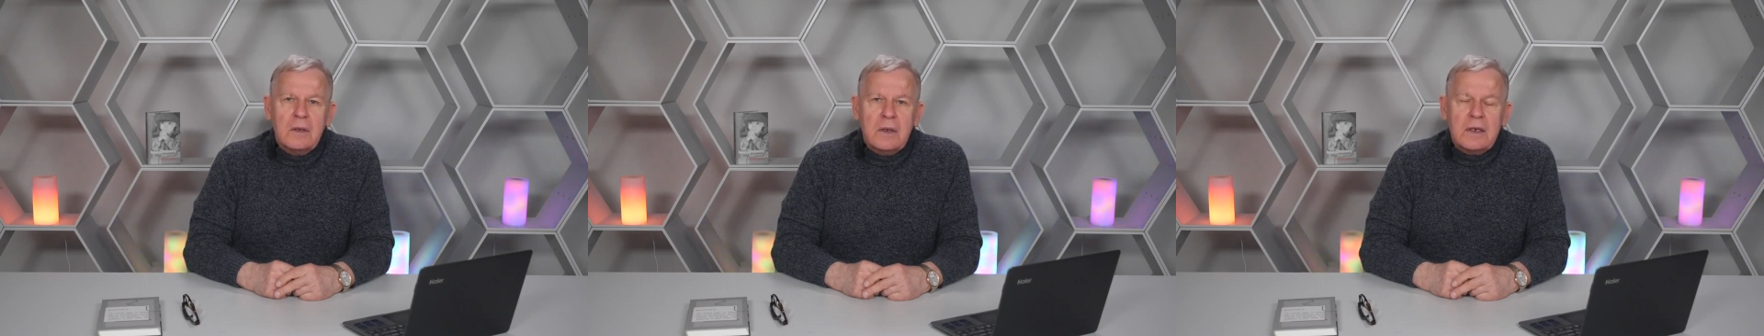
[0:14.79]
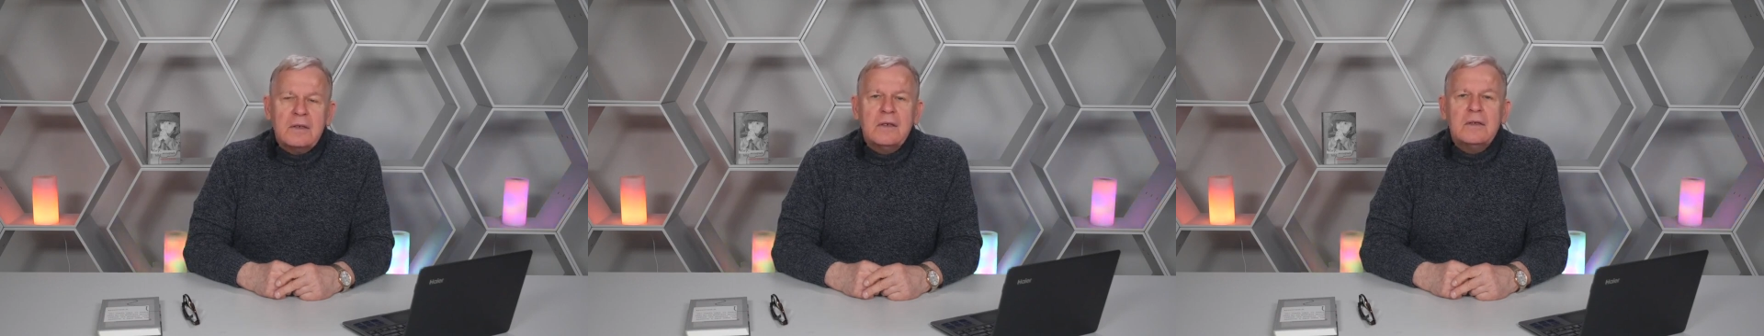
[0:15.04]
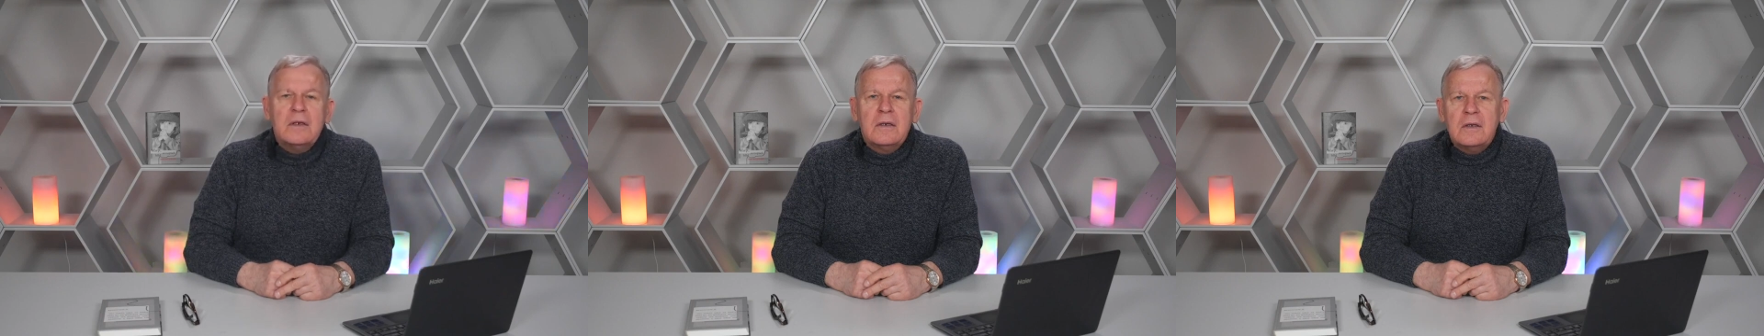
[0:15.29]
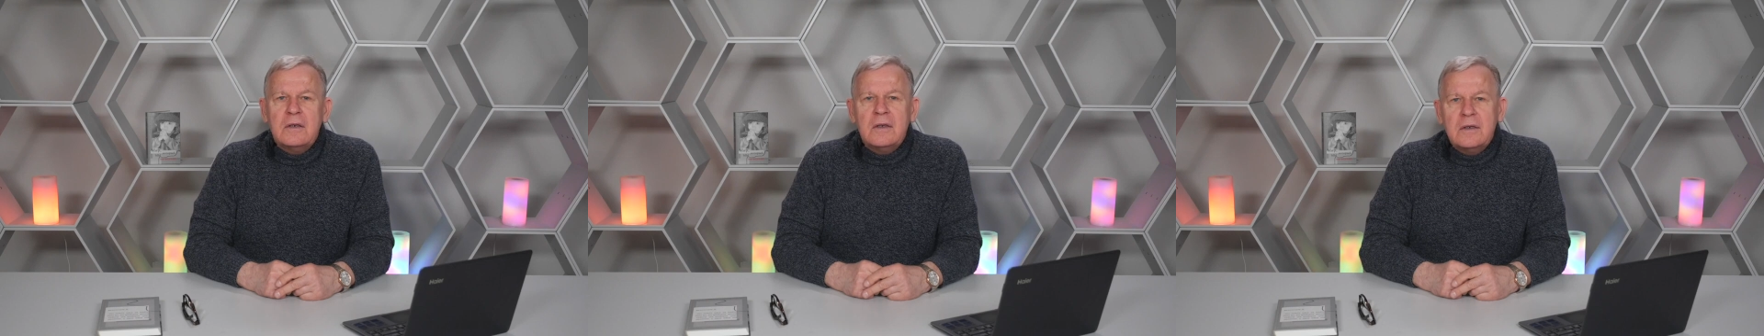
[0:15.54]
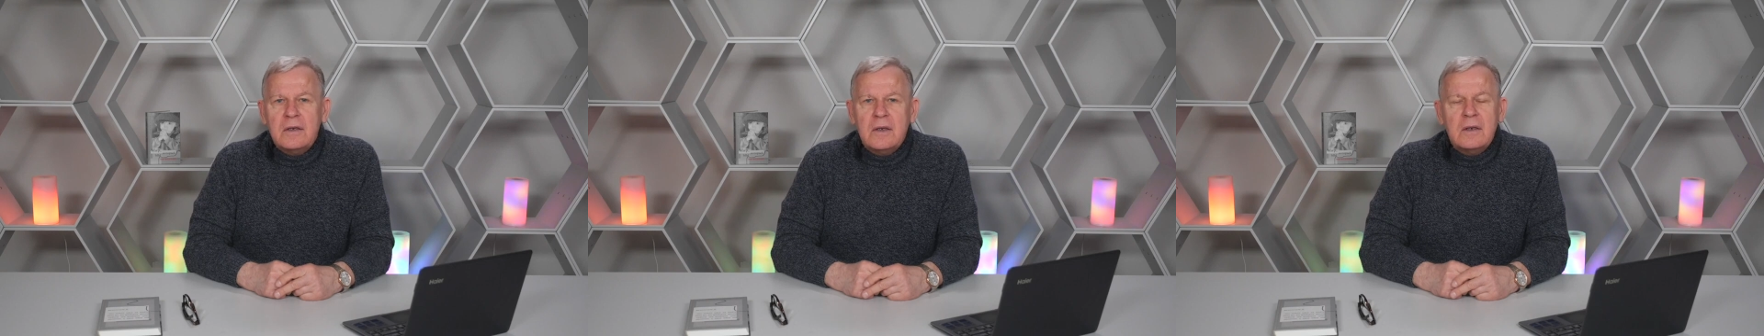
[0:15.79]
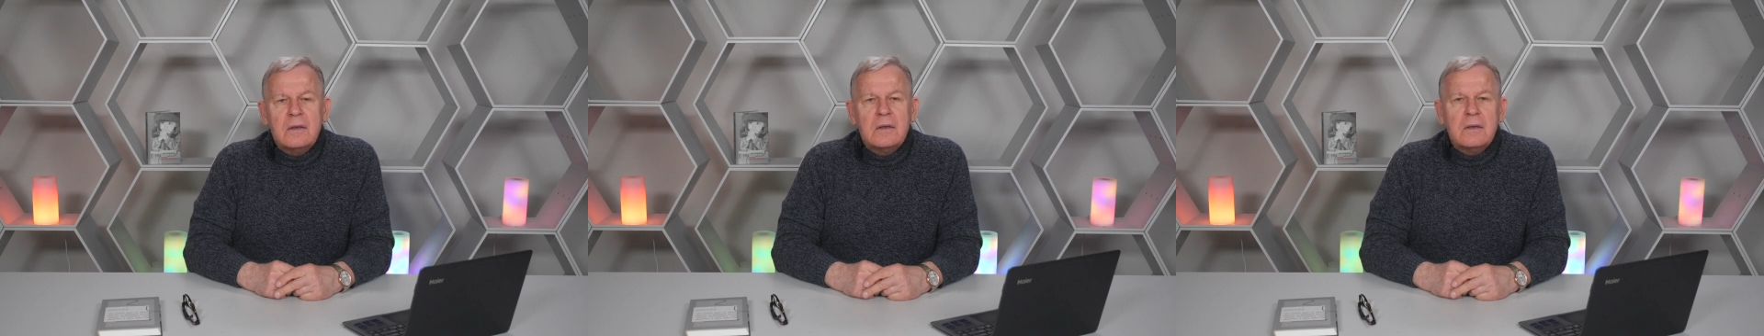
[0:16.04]
Родителей и
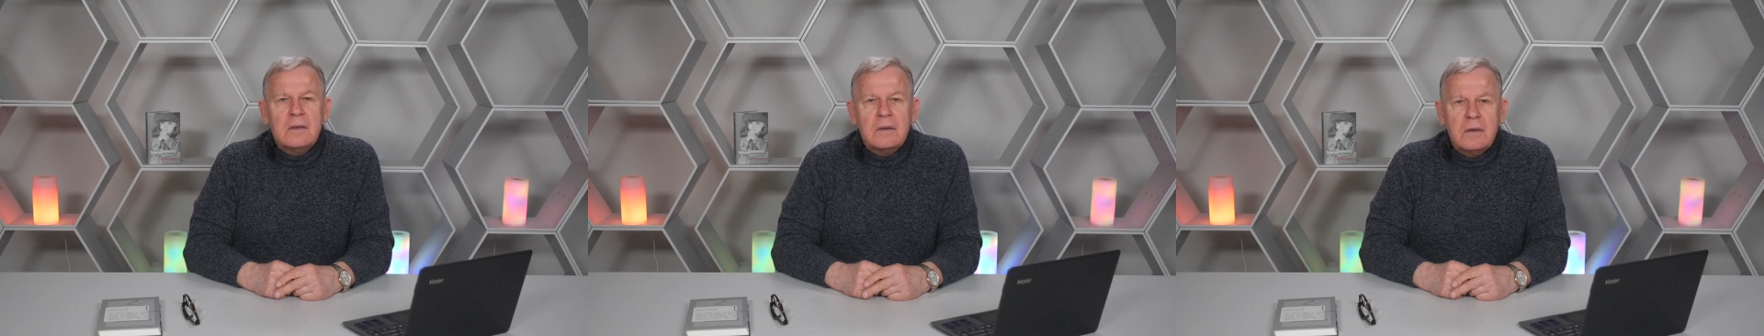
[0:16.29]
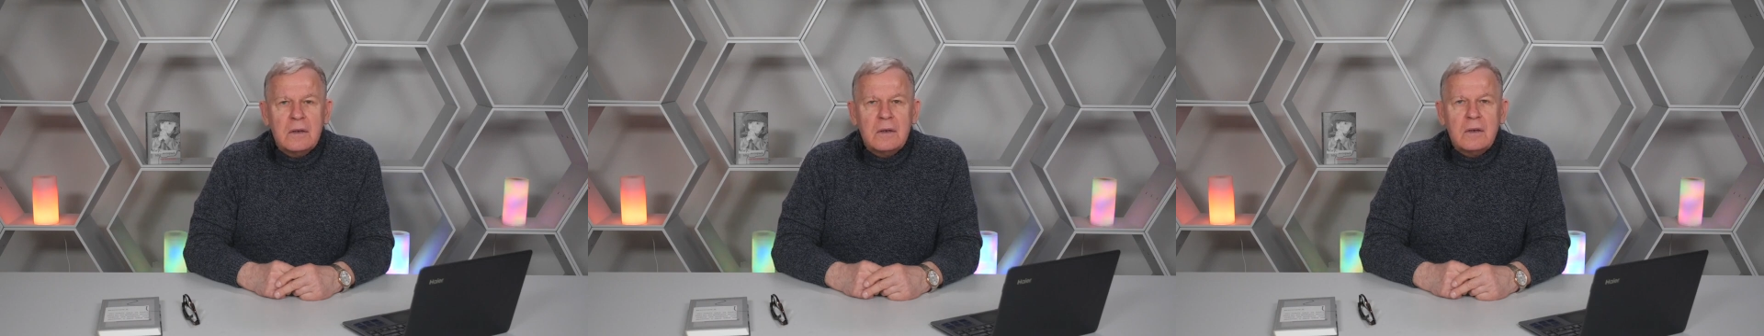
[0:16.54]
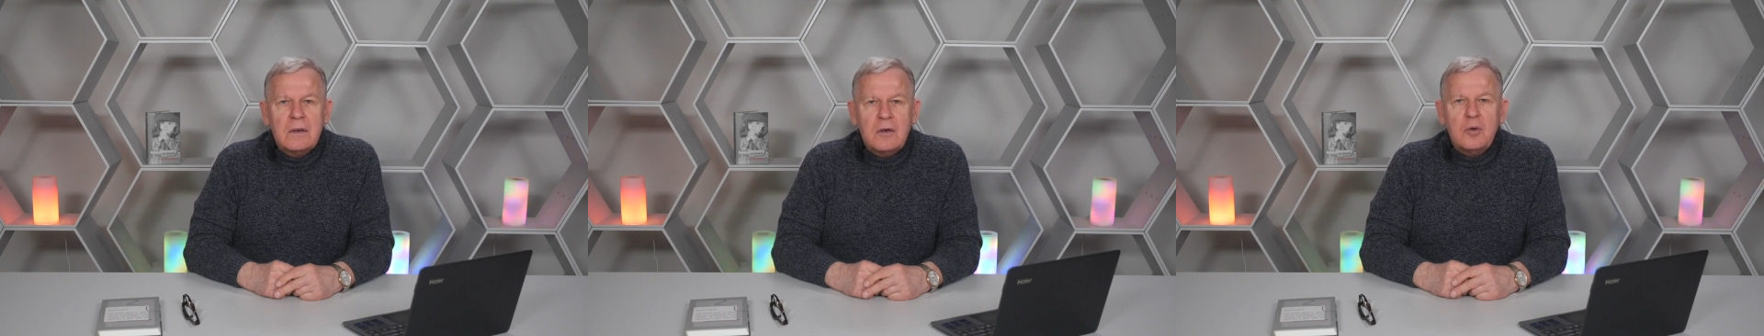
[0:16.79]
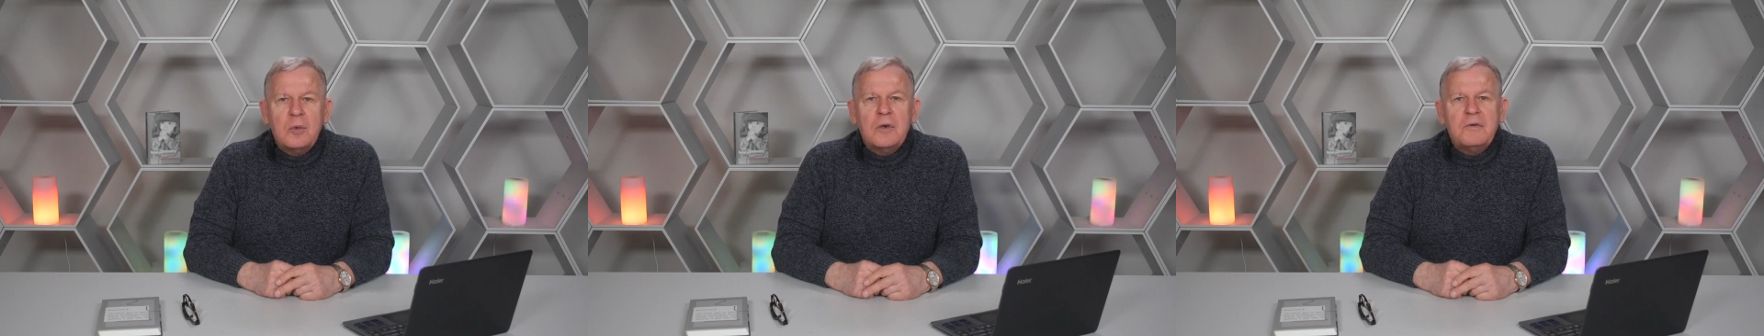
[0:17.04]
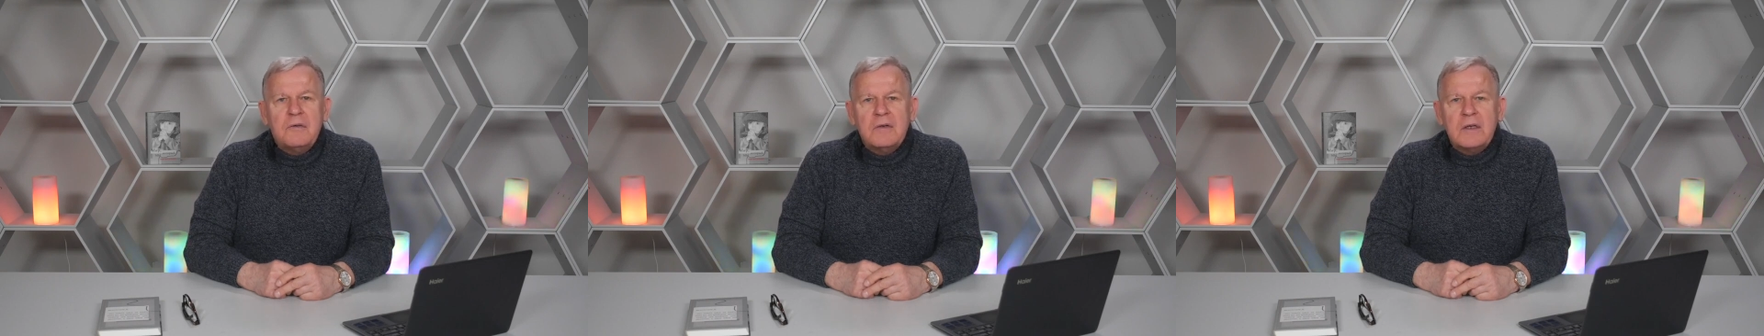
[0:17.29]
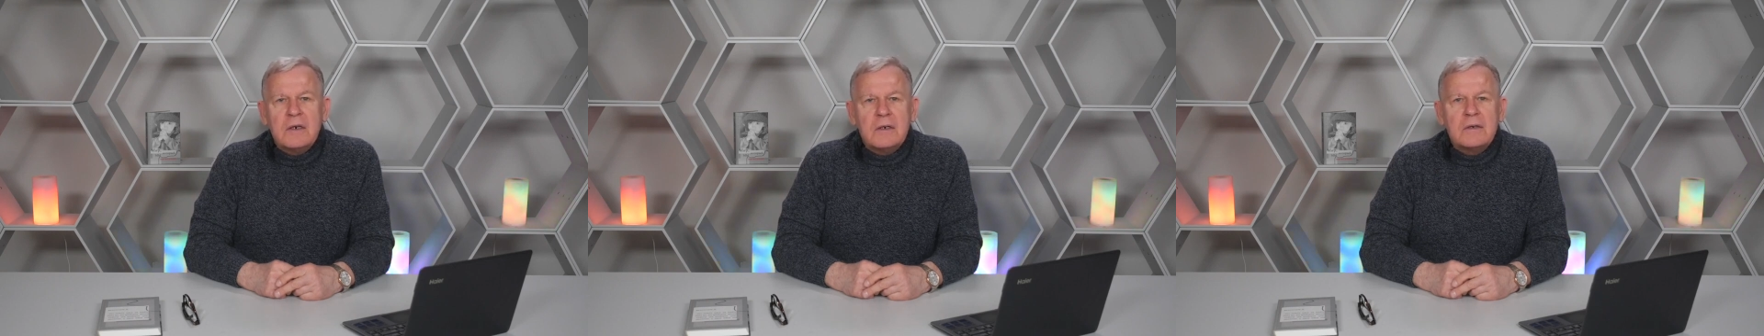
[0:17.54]
детей. Любовь и
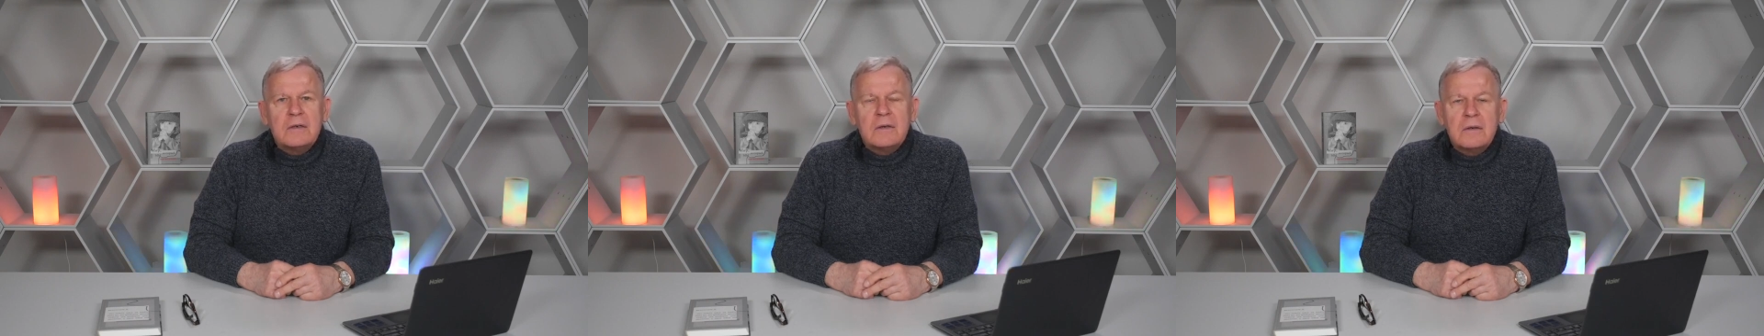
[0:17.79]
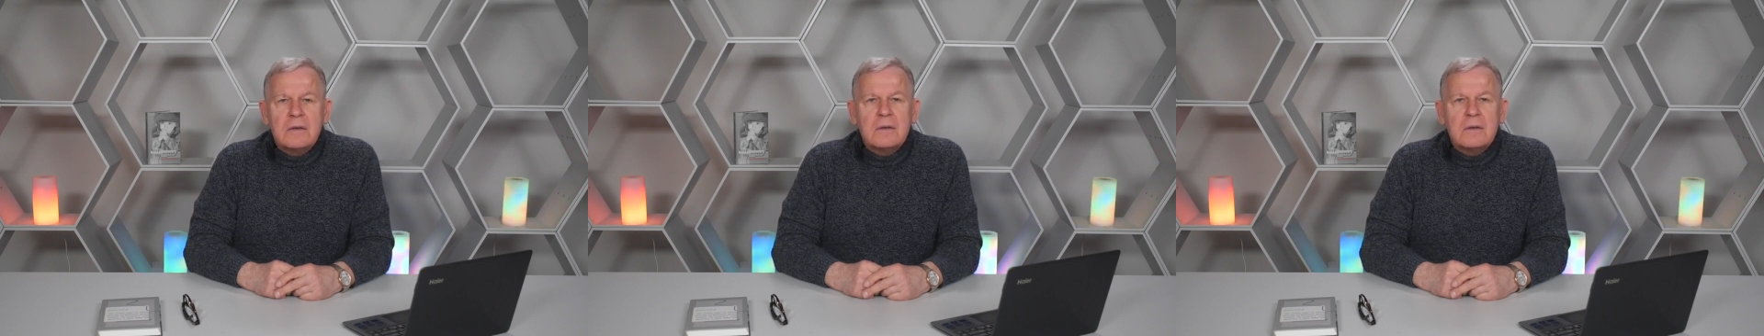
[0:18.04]
верность.